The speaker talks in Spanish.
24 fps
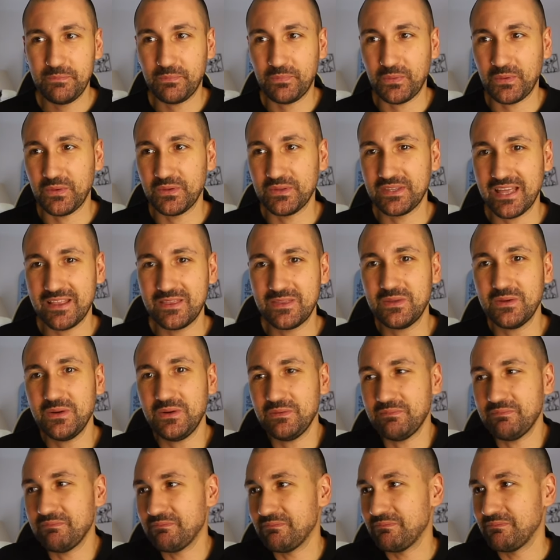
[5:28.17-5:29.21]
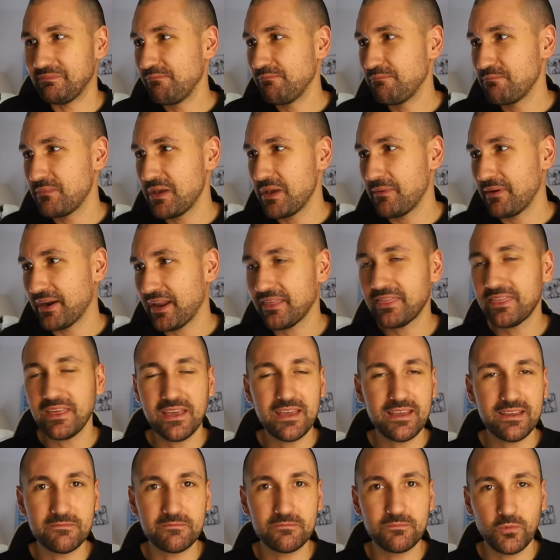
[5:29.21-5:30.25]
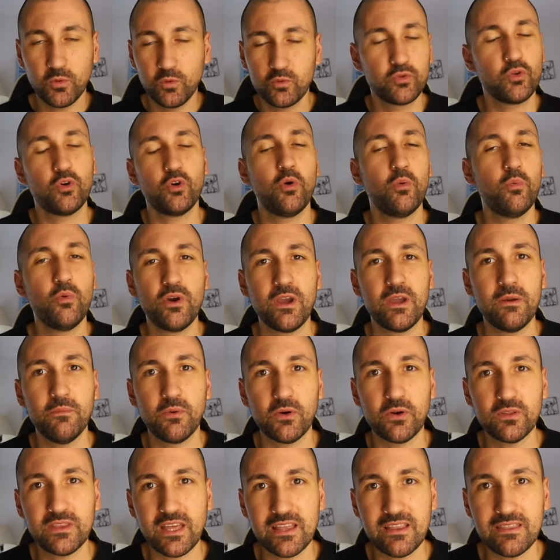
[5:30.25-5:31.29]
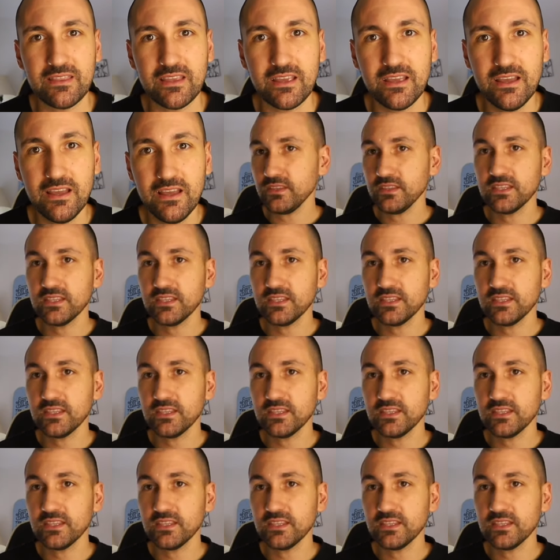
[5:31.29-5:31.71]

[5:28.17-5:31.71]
Por lo tanto, me parece un truco muy importante.